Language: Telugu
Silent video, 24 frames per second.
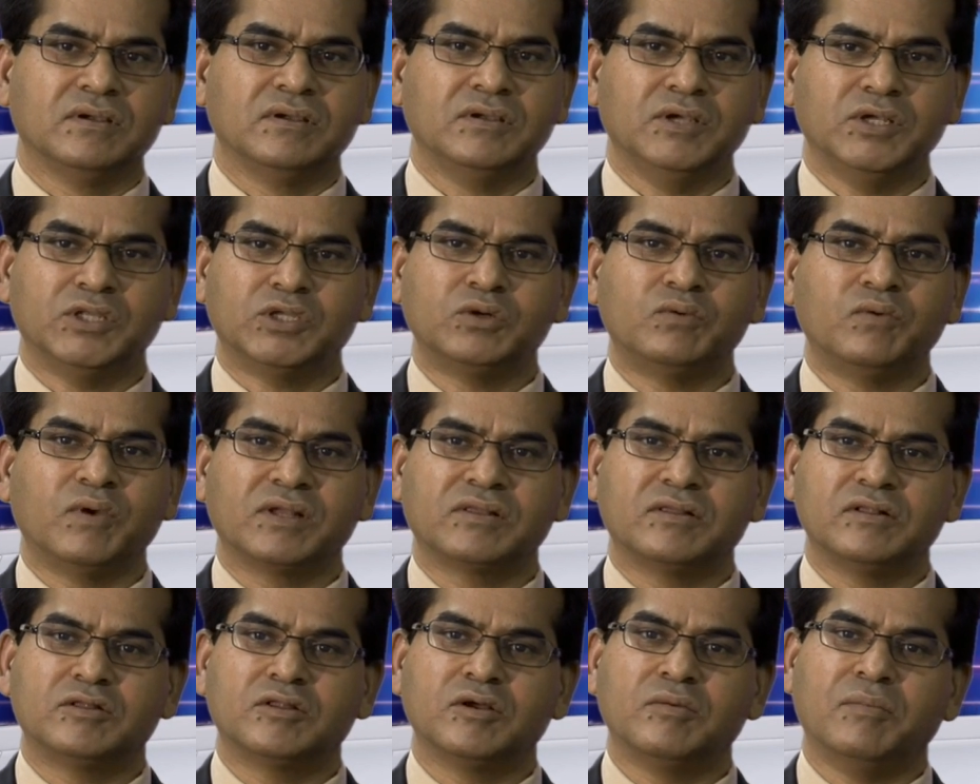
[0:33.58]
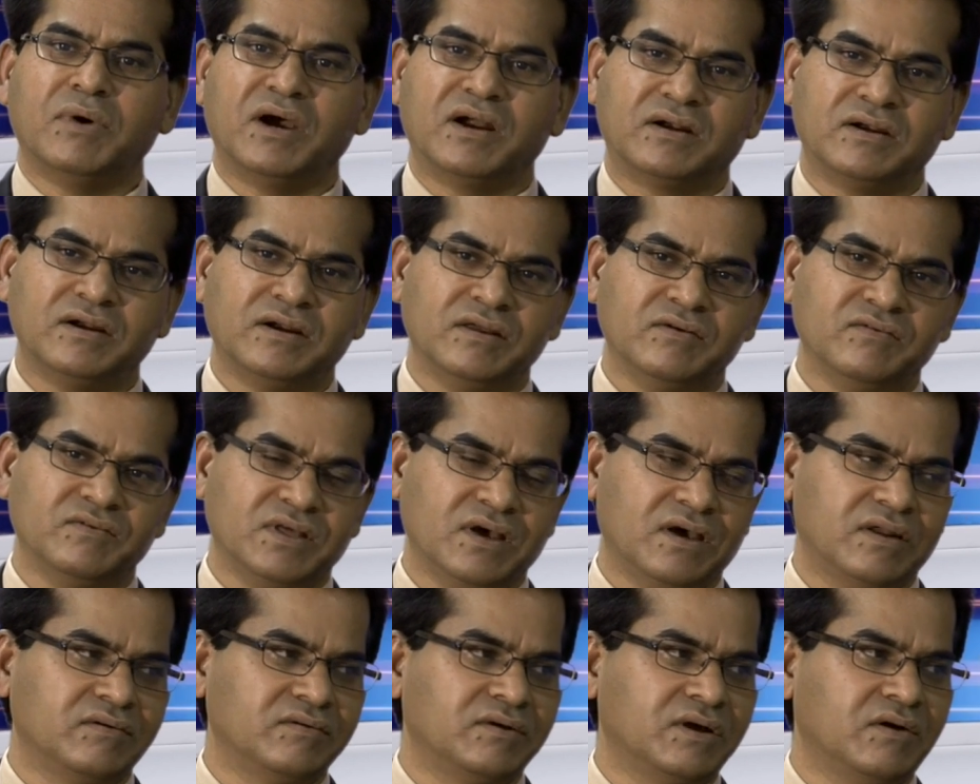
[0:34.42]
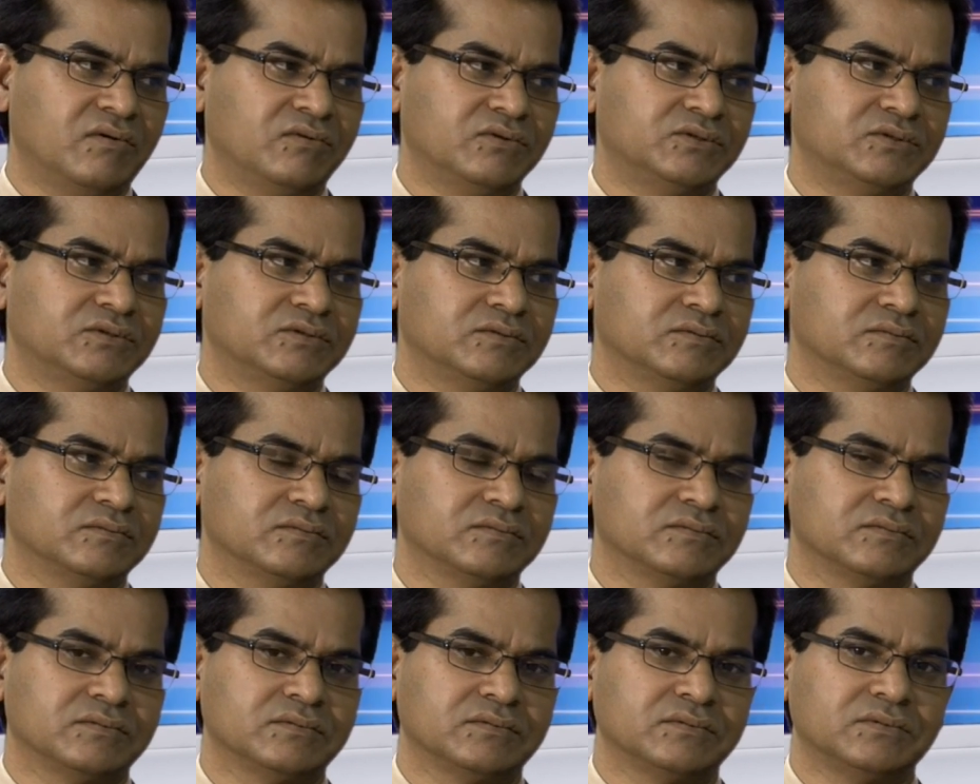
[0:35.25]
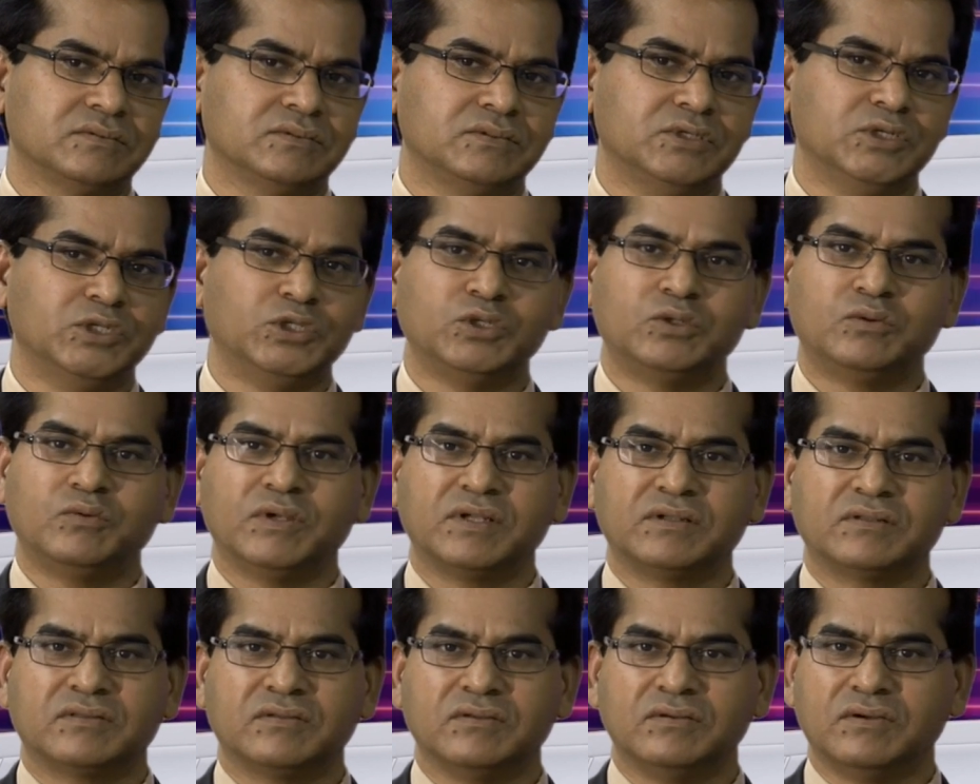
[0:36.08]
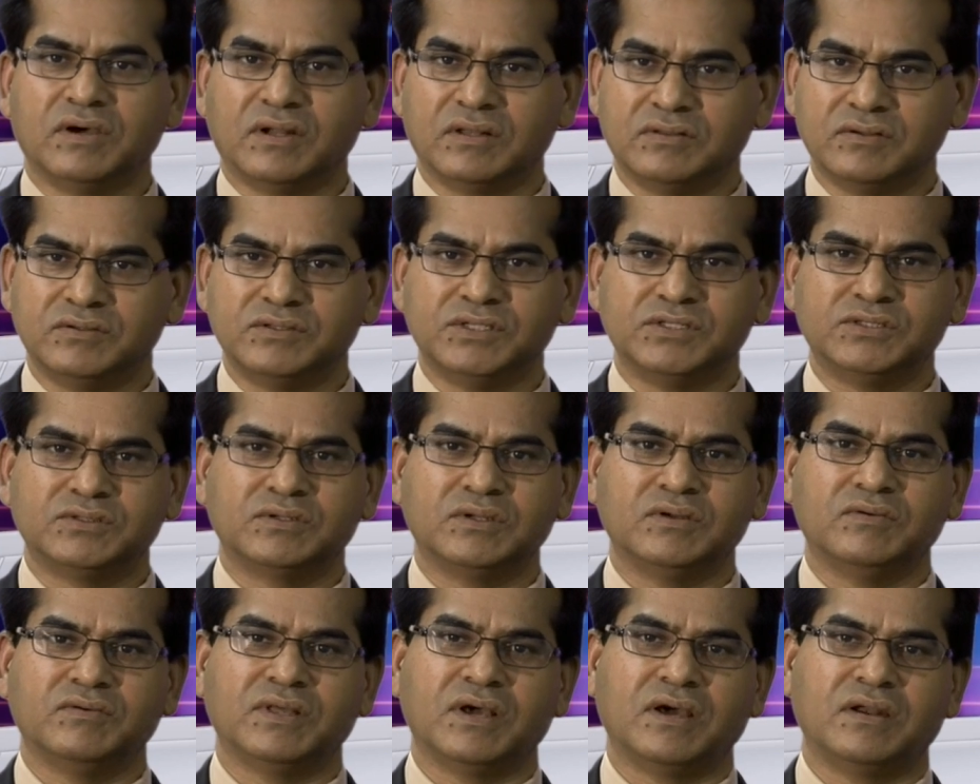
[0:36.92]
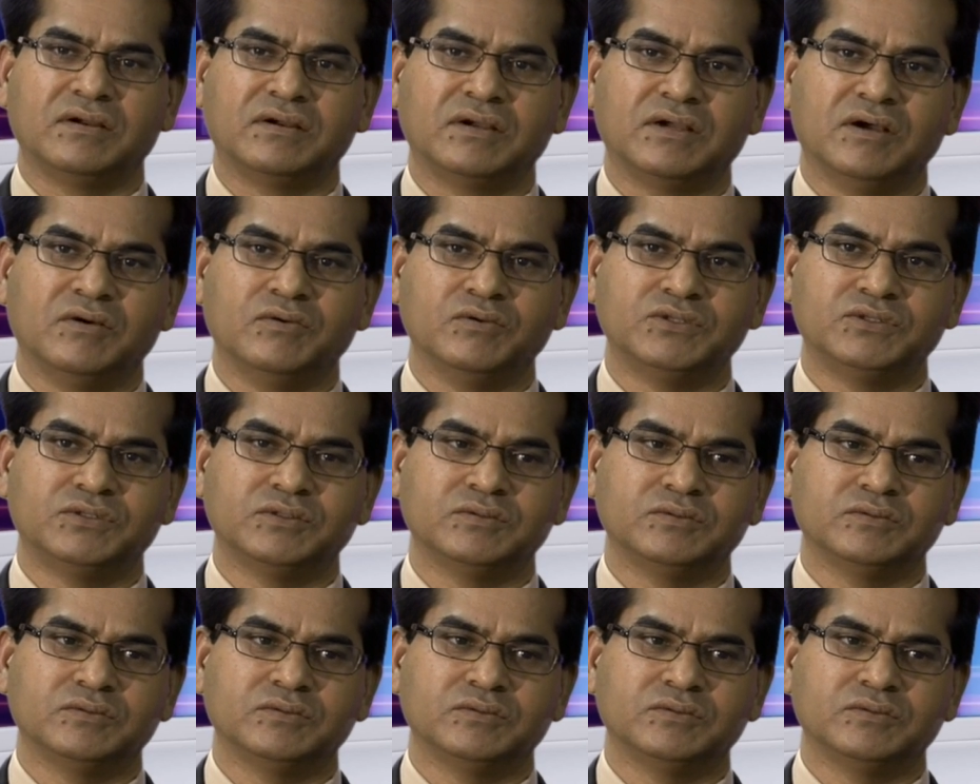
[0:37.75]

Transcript: ఎదుటి వ్యక్తులతో మాట్లాడే విధానం కావచ్చు ఎదుటి వ్యక్తులను అర్థం చేసుకునే విధానం కావచ్చు